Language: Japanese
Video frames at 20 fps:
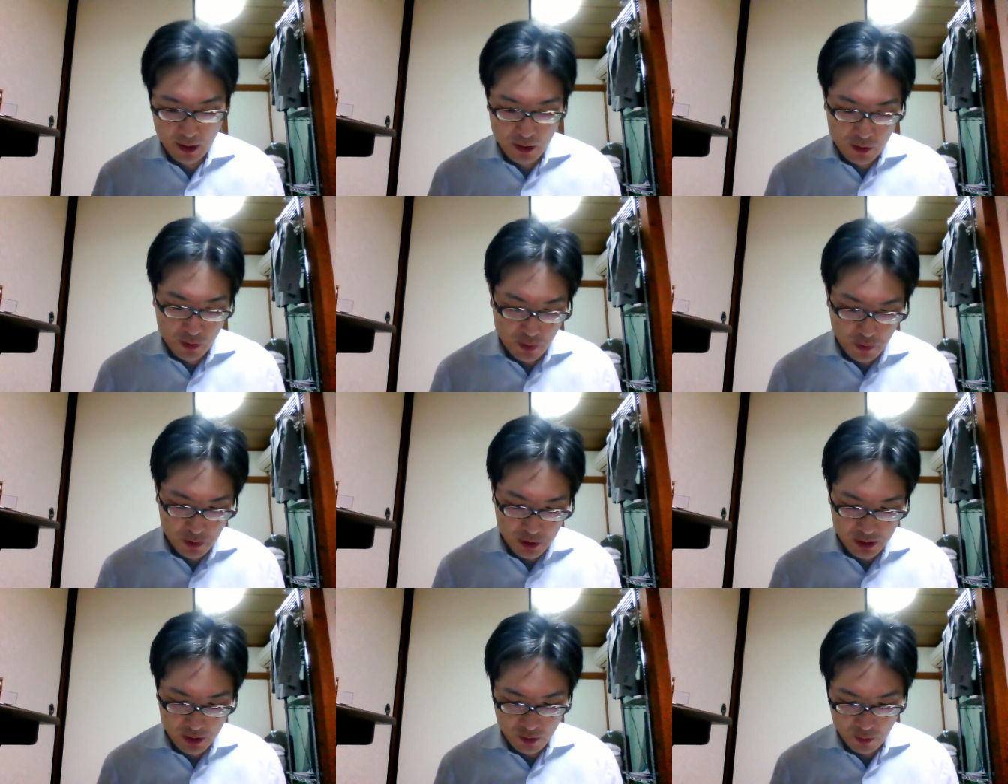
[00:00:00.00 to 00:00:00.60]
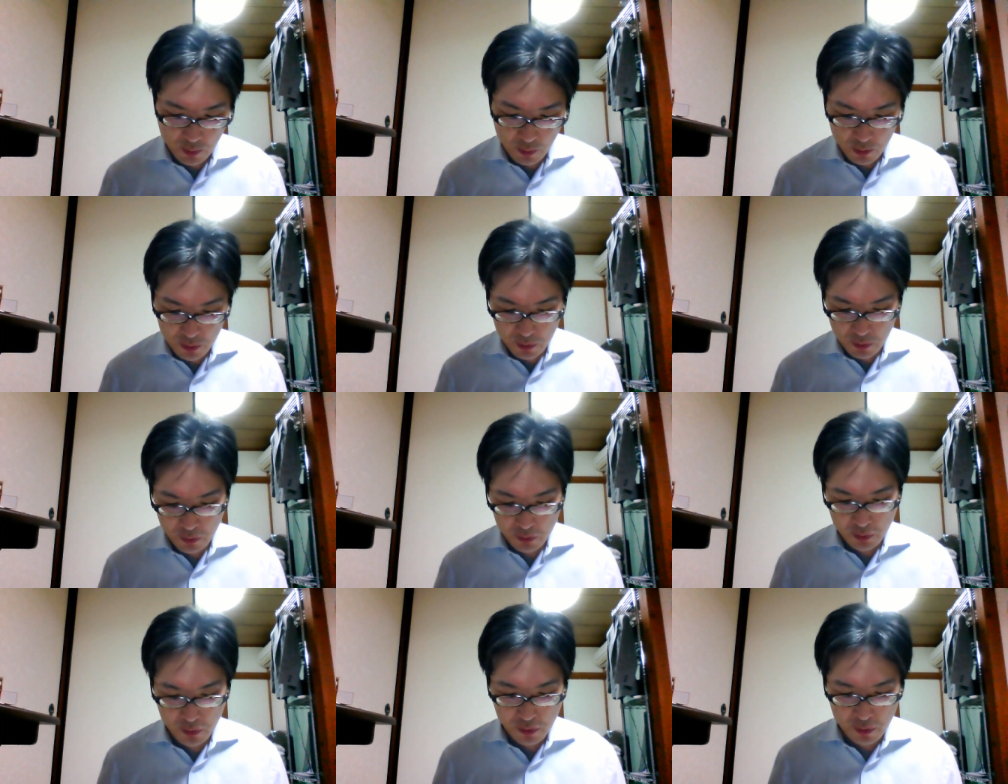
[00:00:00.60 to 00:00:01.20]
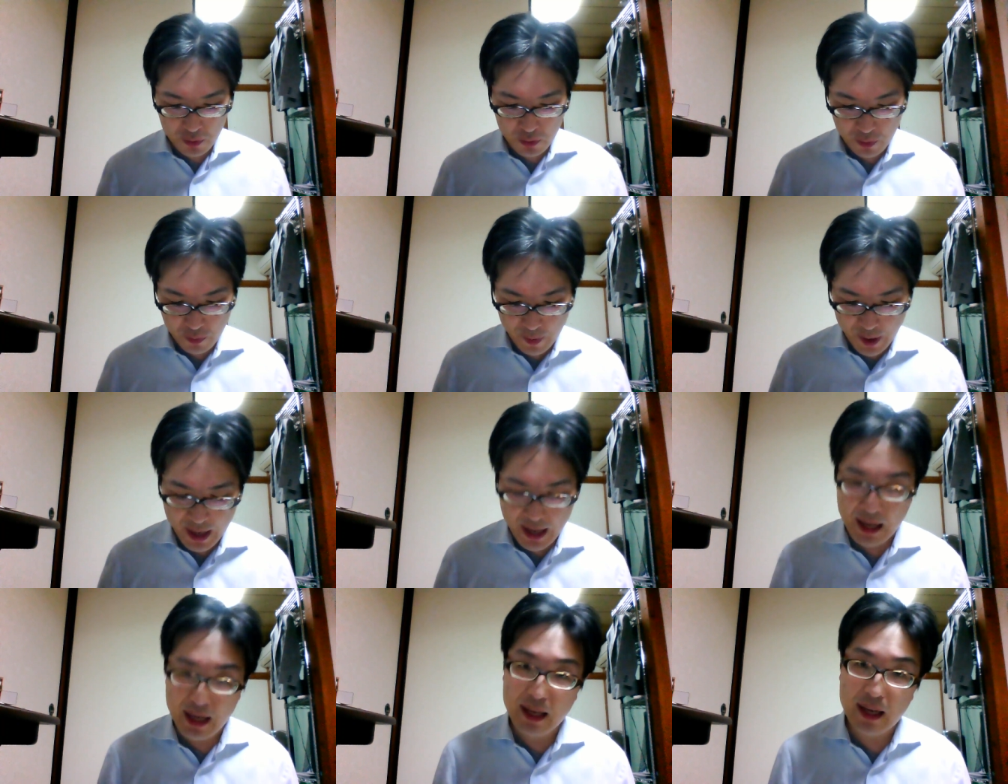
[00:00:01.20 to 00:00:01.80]
損失保障というの
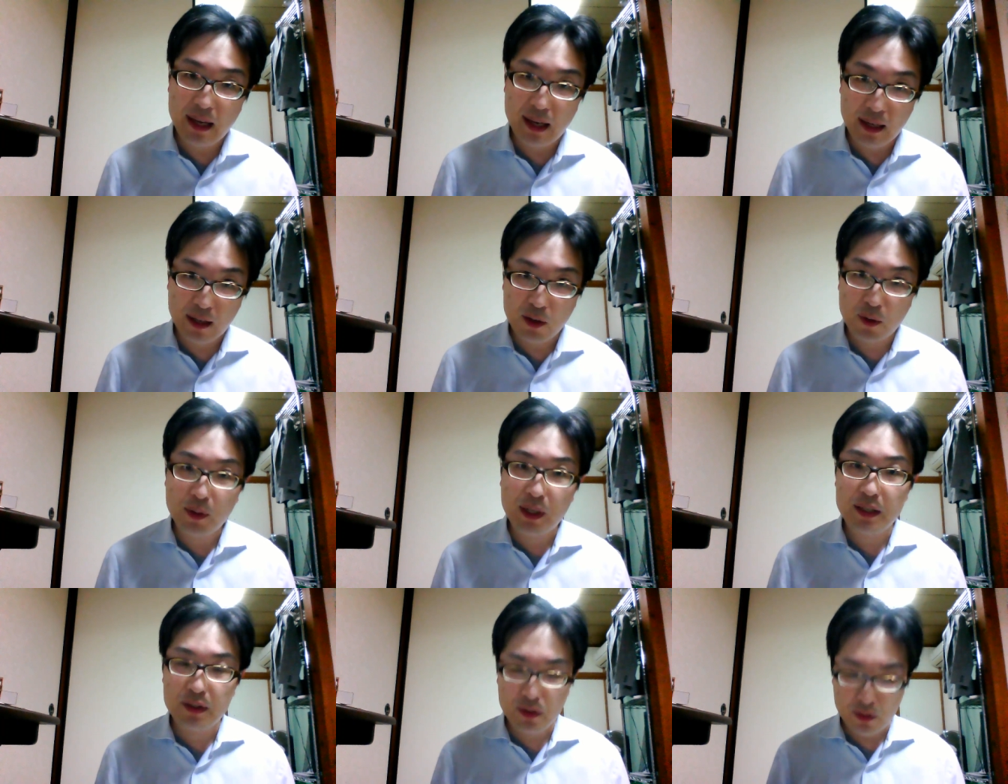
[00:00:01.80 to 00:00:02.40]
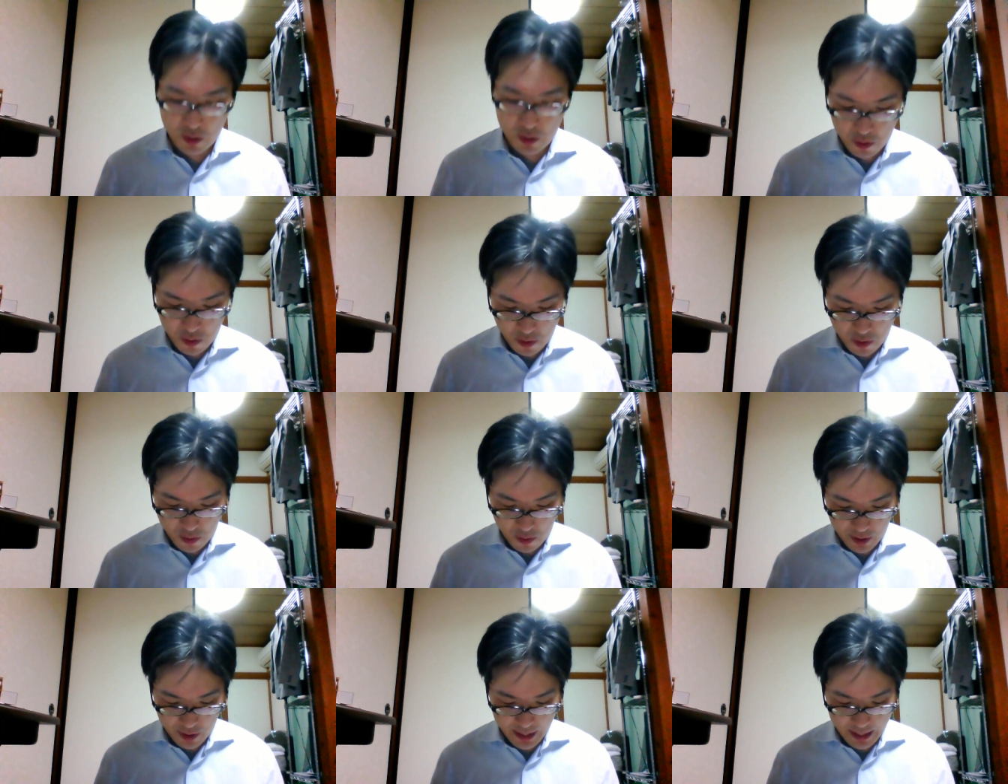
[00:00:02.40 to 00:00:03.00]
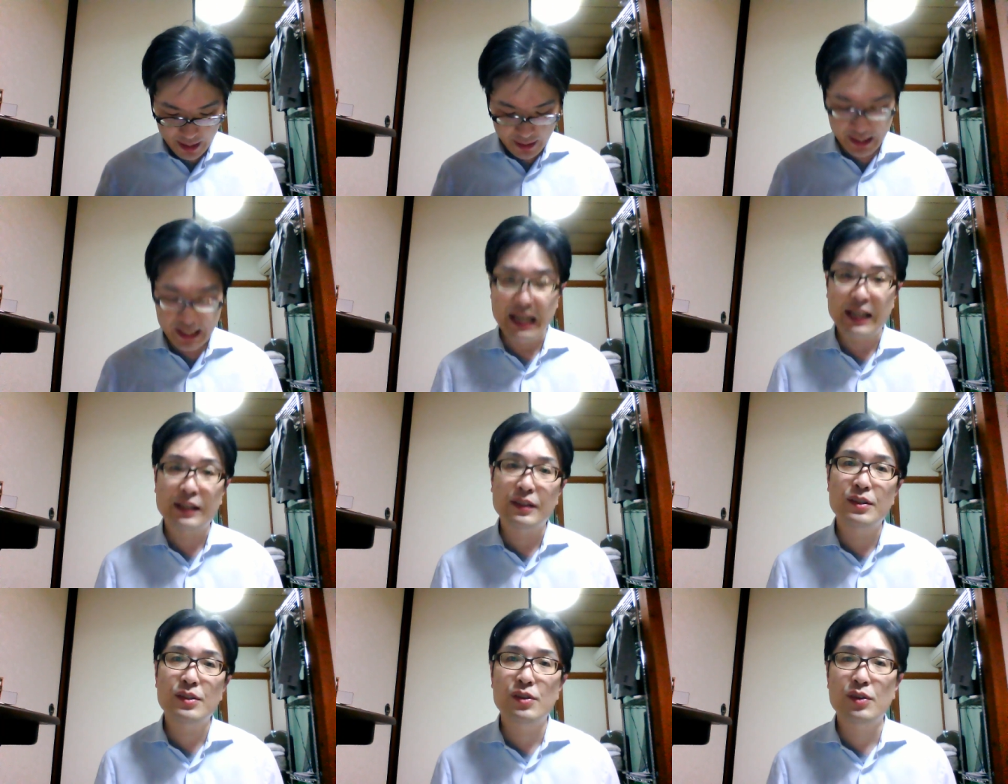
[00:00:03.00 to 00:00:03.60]
は、教科書の
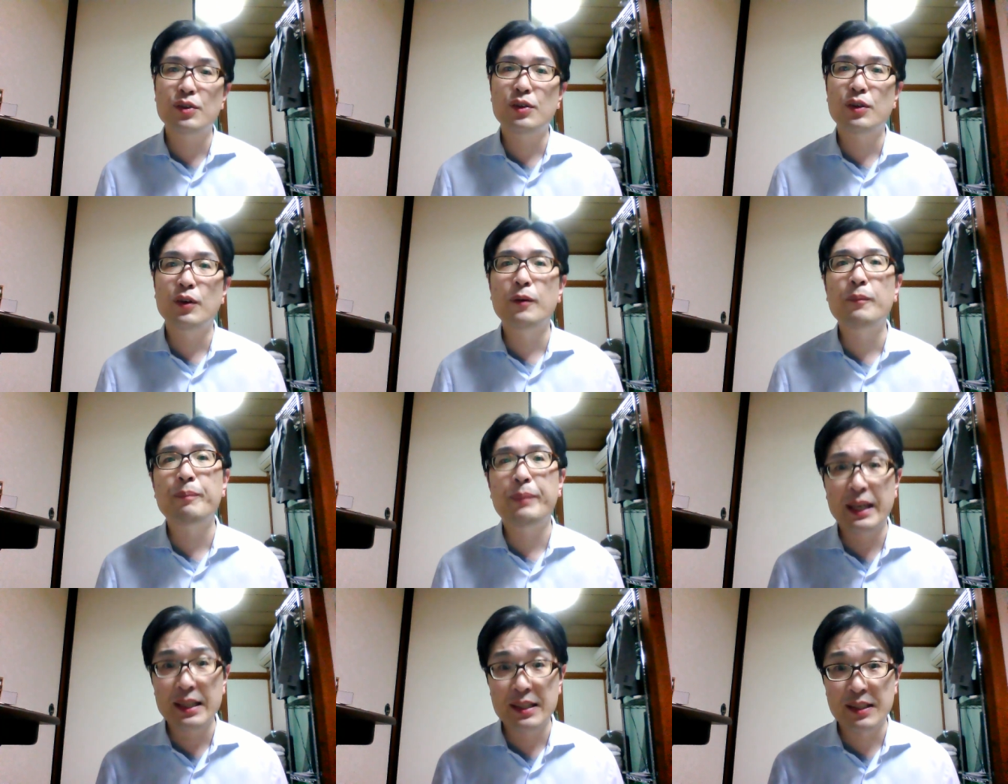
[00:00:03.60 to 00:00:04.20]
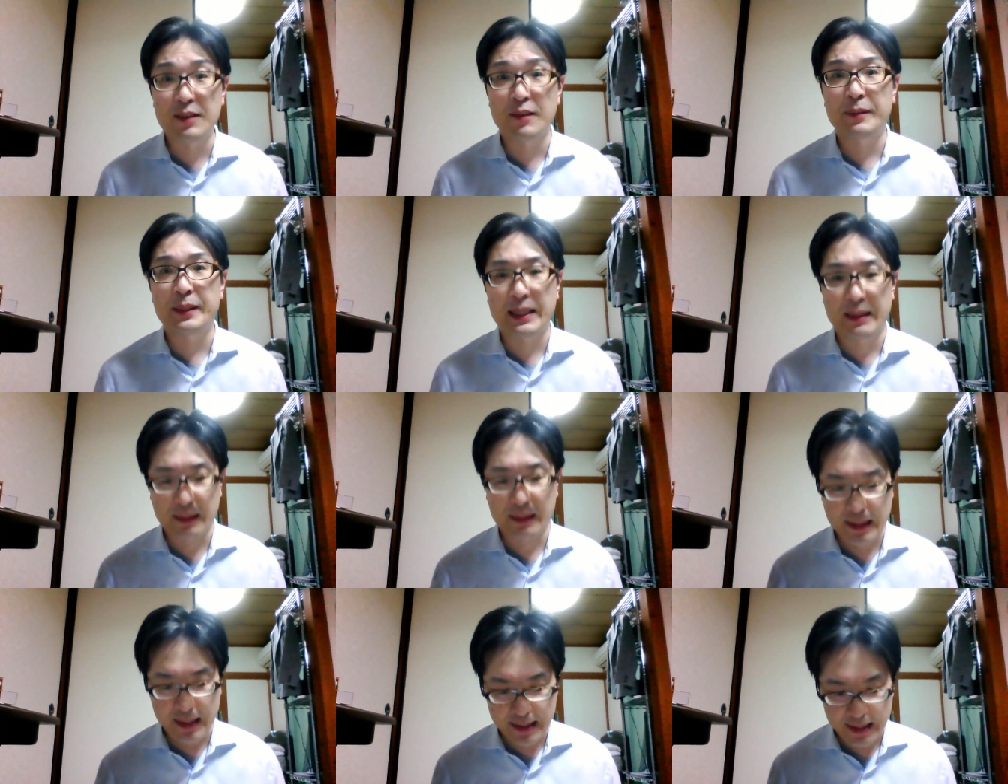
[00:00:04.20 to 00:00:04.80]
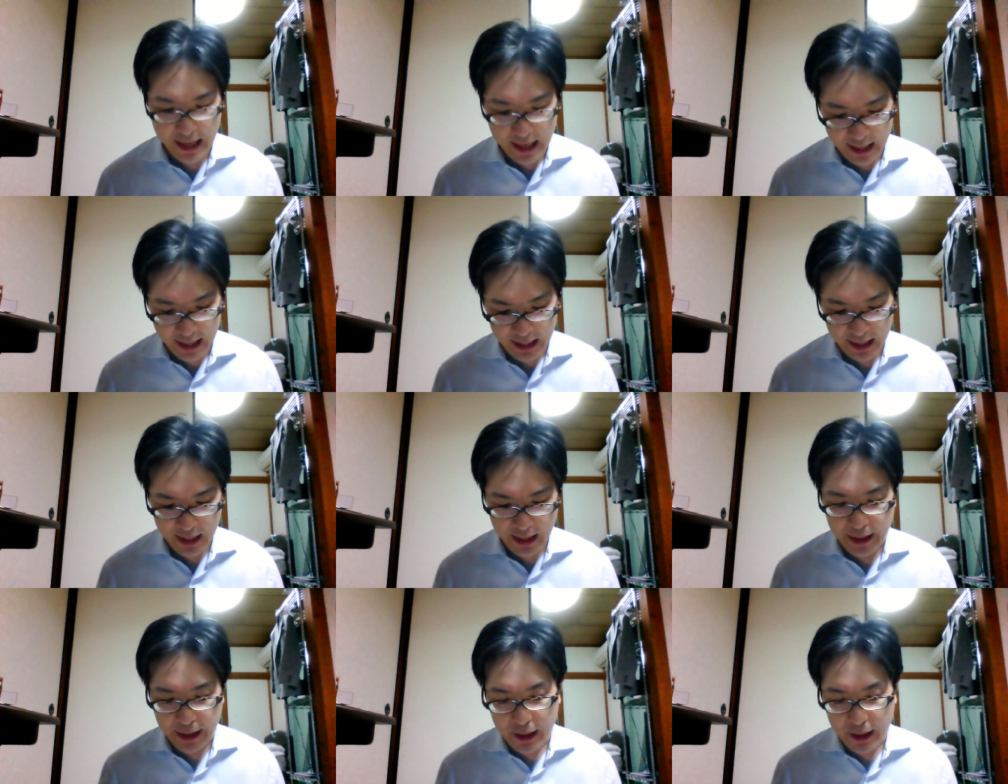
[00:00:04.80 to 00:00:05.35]
214ページを見てください。